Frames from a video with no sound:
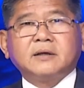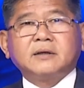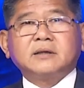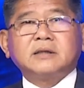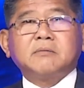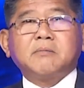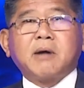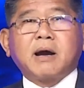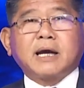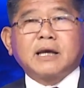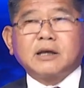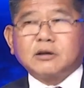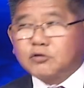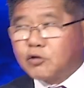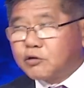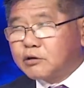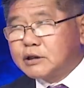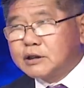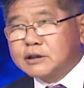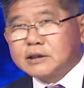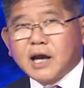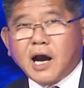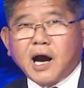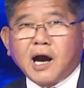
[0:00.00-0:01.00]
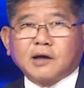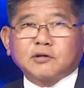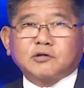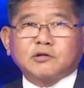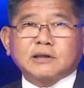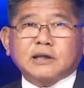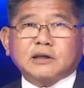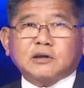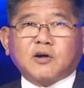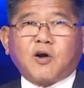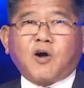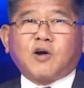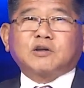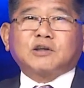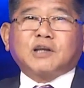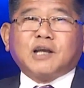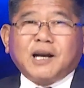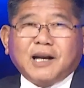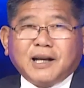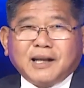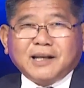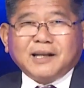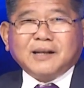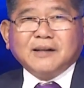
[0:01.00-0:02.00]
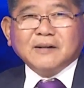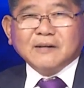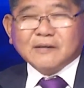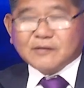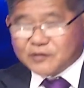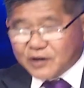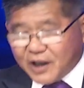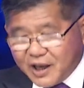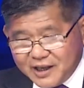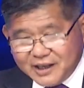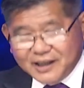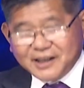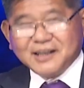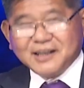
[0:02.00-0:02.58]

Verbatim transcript: nhưng mà khi tôi đi chợ tôi dắt con tôi đi